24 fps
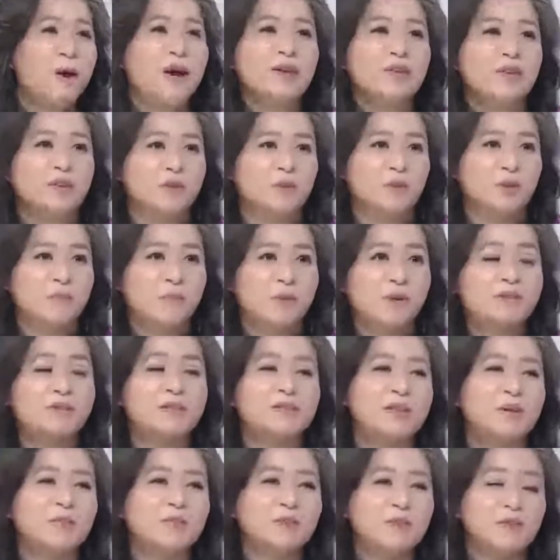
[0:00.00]
고학년이 되면
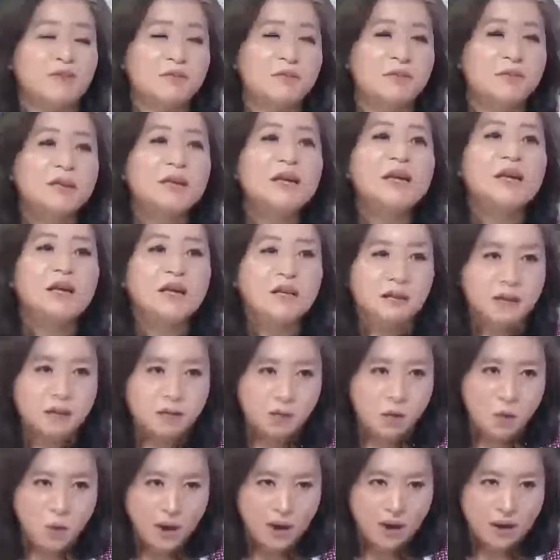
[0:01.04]
그때부터는
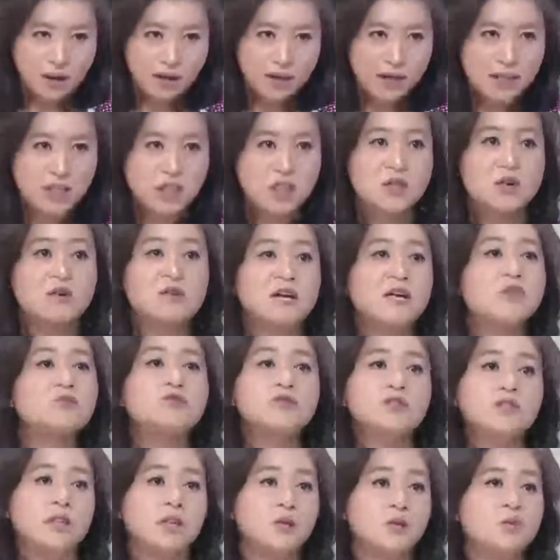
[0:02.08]
정확하게 지적을
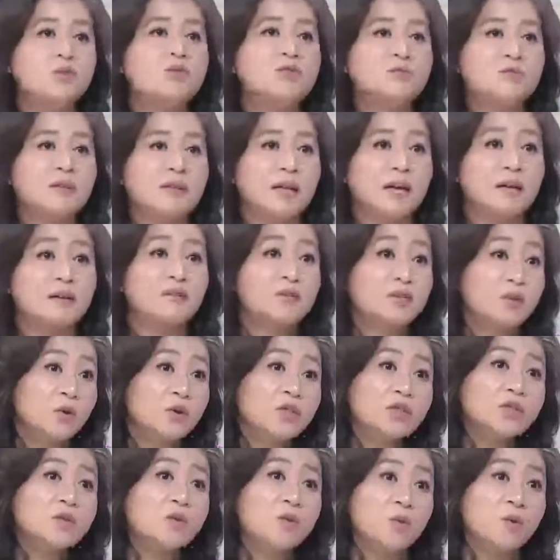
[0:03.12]
해주시는 게 좋습니다. 그것이
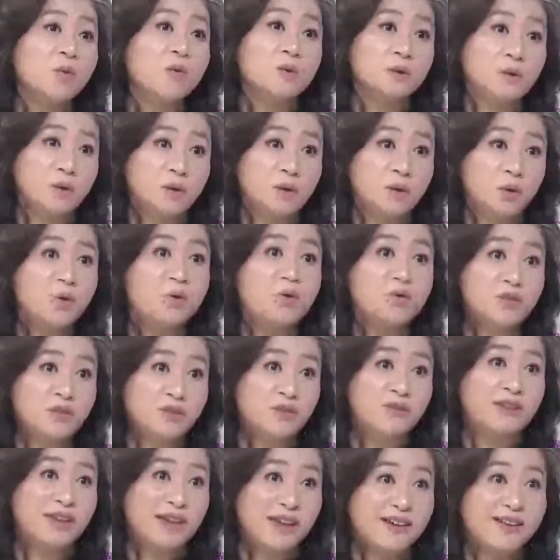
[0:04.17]
훨씬 교, 어,
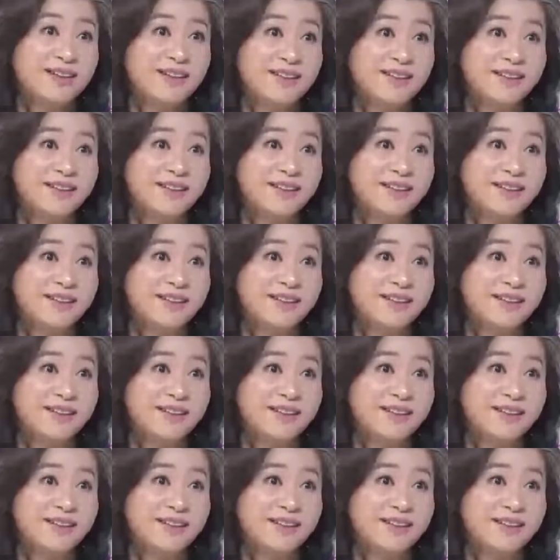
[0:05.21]
교육적이에요.